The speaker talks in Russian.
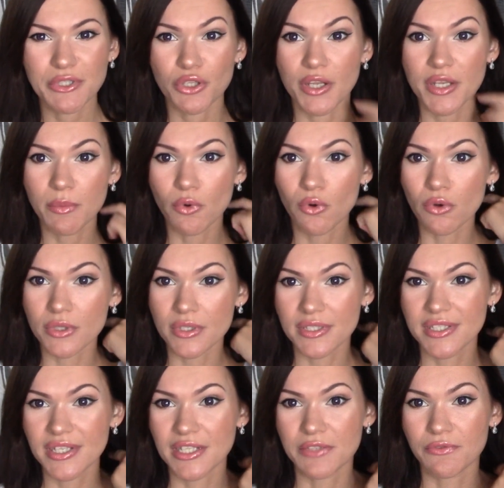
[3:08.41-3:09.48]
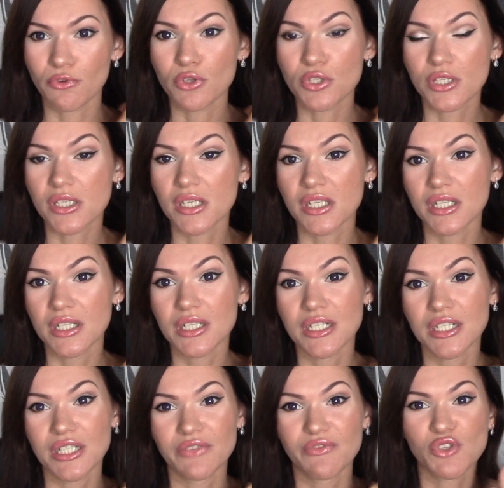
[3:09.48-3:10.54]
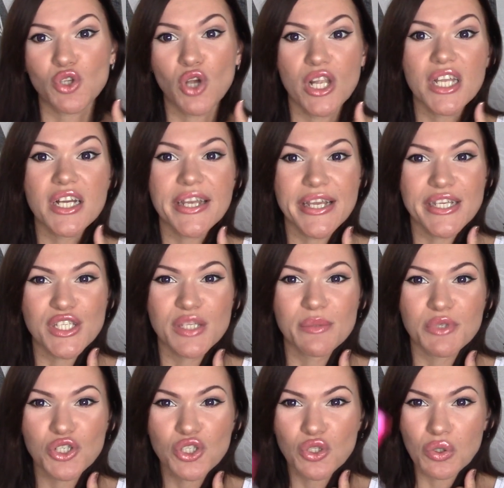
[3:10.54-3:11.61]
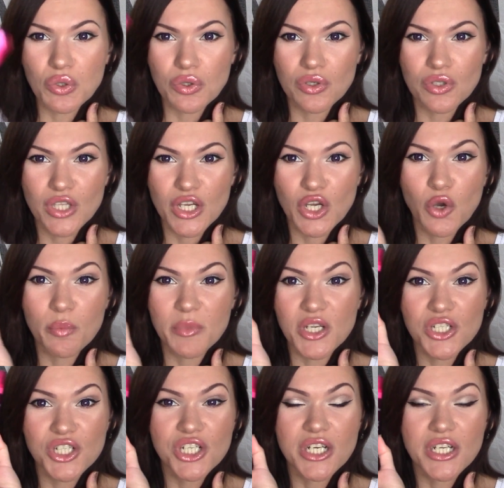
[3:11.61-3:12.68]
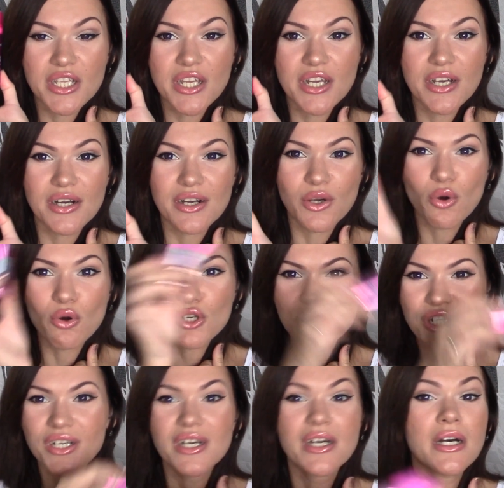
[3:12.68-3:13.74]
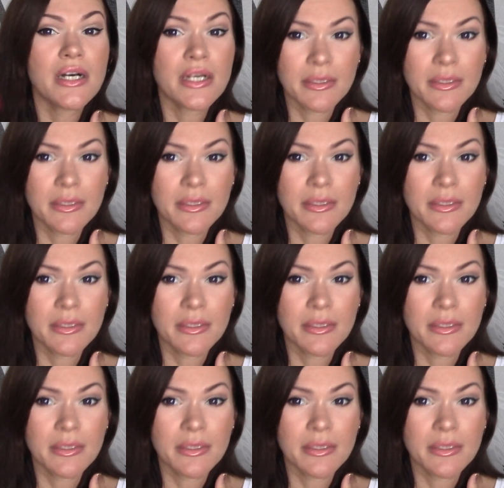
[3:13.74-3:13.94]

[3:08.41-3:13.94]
что они могут сделать волосы э, визуально грязными, что так как у меня жирная кожа,